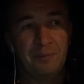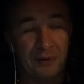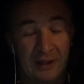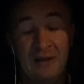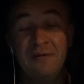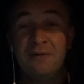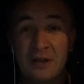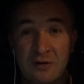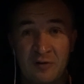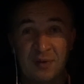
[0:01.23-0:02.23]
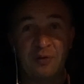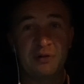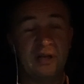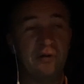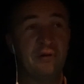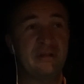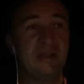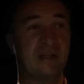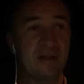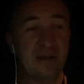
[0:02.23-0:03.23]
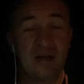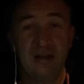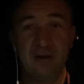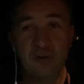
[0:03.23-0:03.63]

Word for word: Приветствую, мои друзья и гости канала.